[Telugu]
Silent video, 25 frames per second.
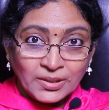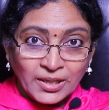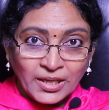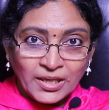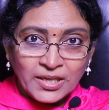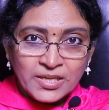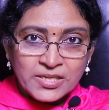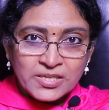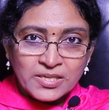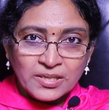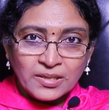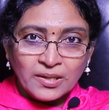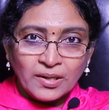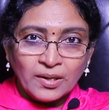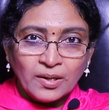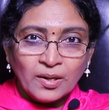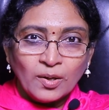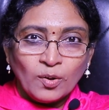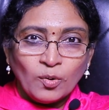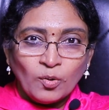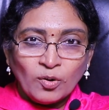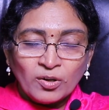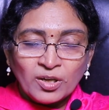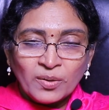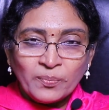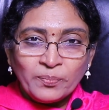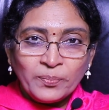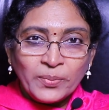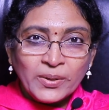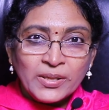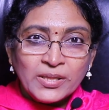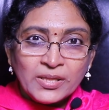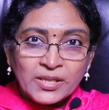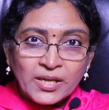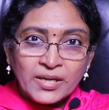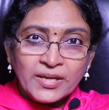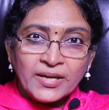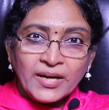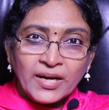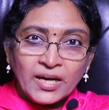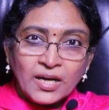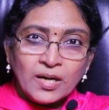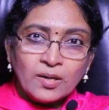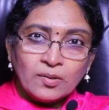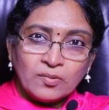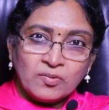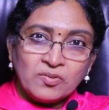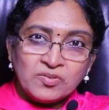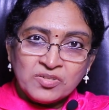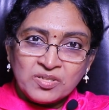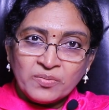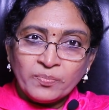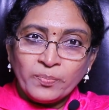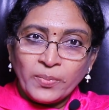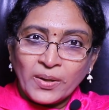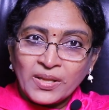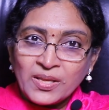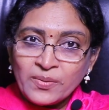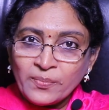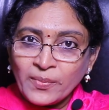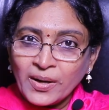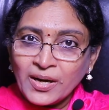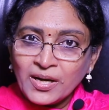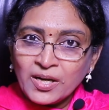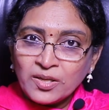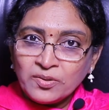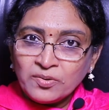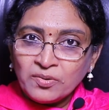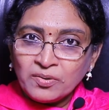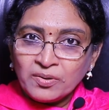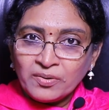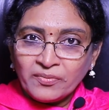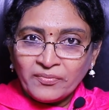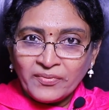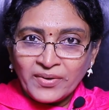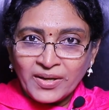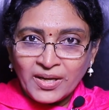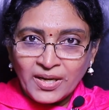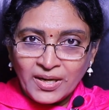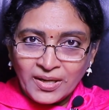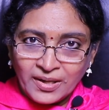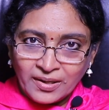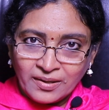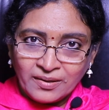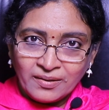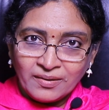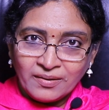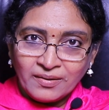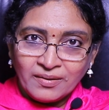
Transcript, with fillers: తెలిసి ఒక బిందె నీళ్ల కోసం పది మైళ్ళ దూరం వెళ్ళి